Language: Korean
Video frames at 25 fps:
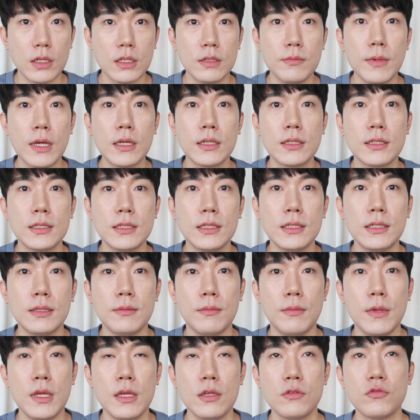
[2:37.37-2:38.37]

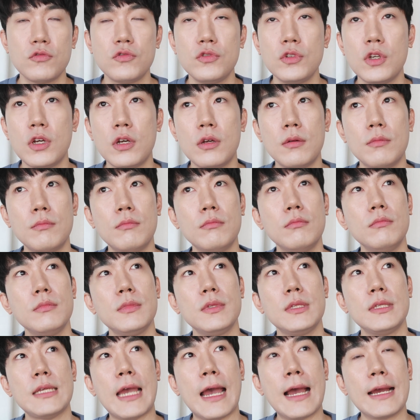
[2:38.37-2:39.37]
그만큼
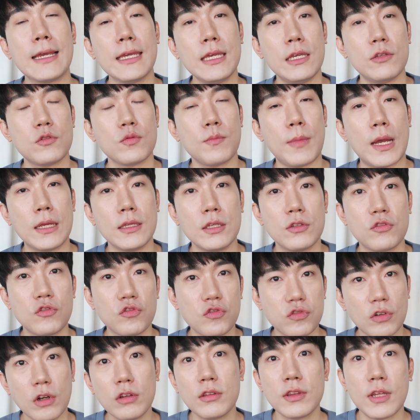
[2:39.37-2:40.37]
수염 양이 좀 많이
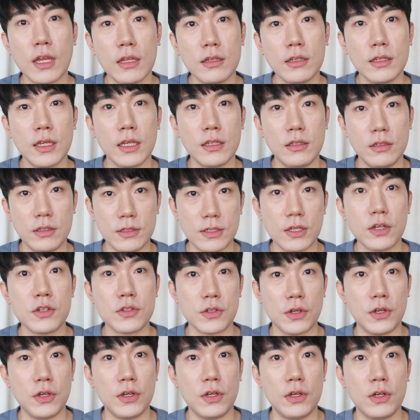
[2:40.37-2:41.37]
줄었다는 게
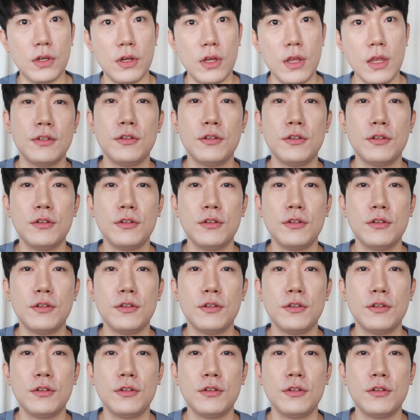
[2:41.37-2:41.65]
느껴져요.